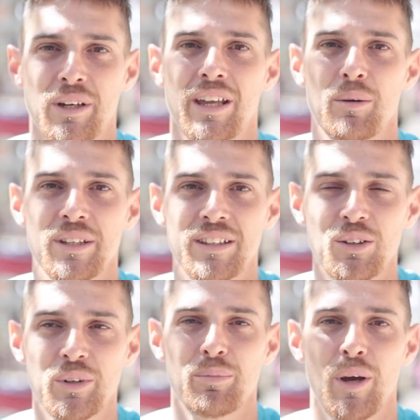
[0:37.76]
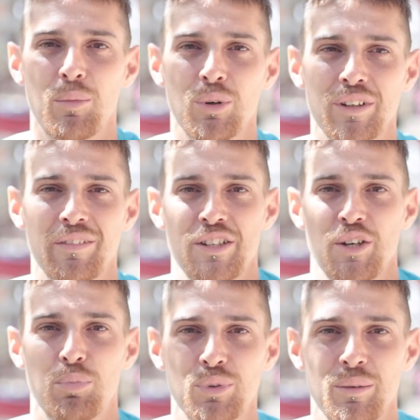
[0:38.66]
chiaramente noi abbiamo diversi
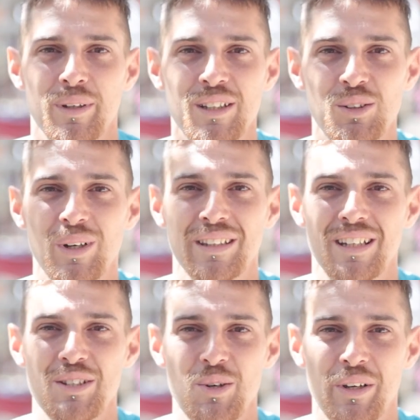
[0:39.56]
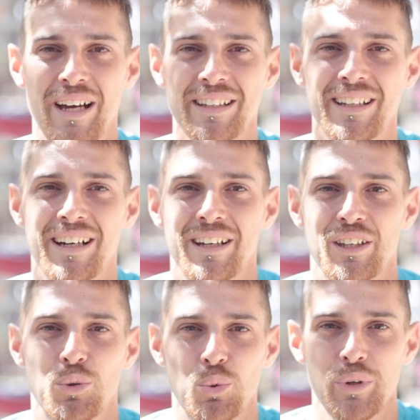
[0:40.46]
appuntamenti durante la giornata
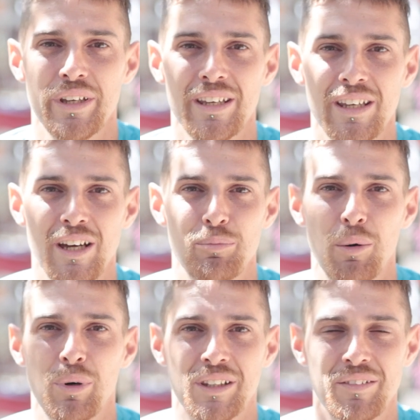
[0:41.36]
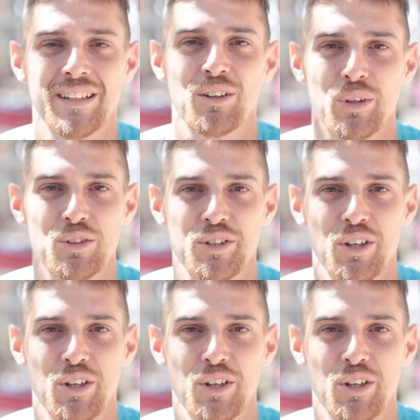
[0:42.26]
in cui abbiamo attività con i nostri